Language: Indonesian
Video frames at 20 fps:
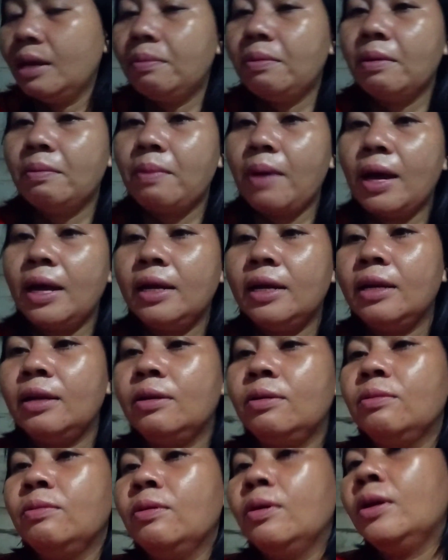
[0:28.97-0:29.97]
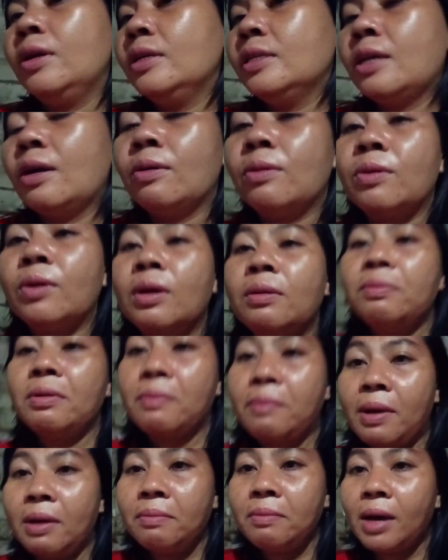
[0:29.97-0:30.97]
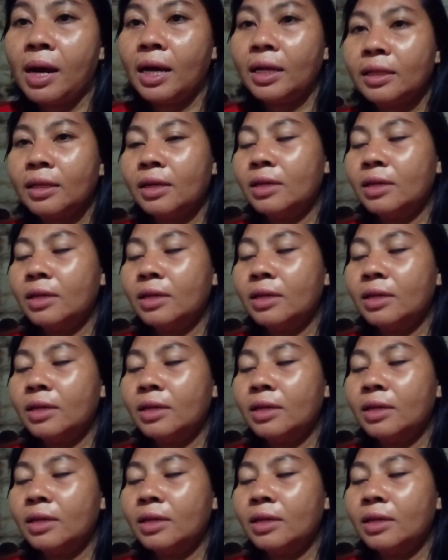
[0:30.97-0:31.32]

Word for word: bapak ini yang dulu, saurungnya bapak yang mangkat